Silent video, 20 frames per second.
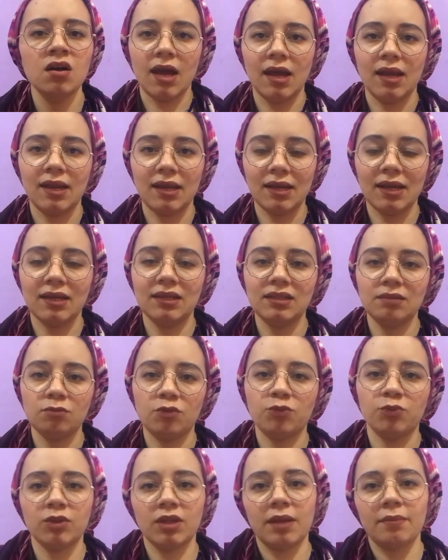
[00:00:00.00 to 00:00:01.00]
انا يعني
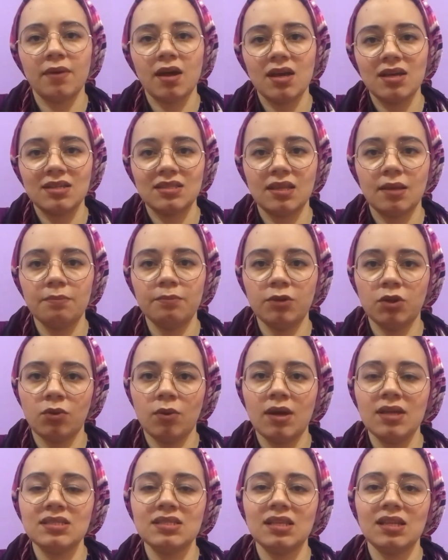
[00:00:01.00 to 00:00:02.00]
المفروض ابقى اكزامبل
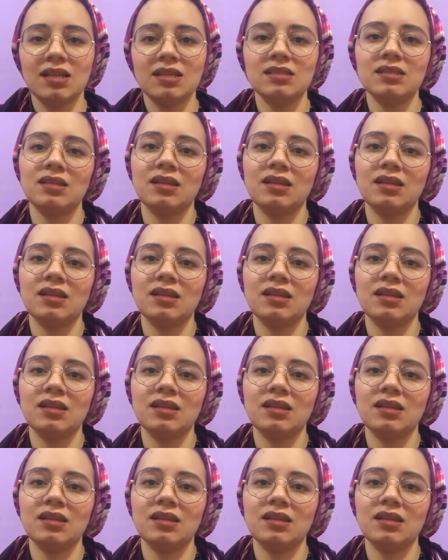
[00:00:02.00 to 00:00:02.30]
كويس للناس